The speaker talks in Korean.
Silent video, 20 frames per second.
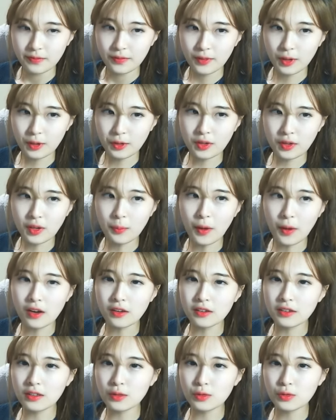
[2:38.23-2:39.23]
아, 근데 난
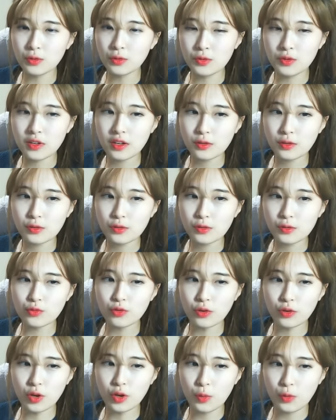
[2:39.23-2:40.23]
밝은 게 더 좋은데 좀
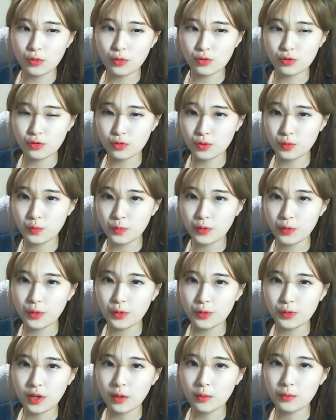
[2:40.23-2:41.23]
뿌옇게 보여주고
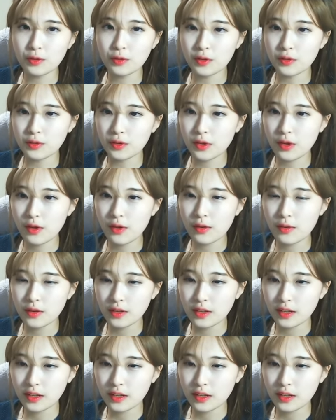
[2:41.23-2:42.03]
싶어, 사람들한테.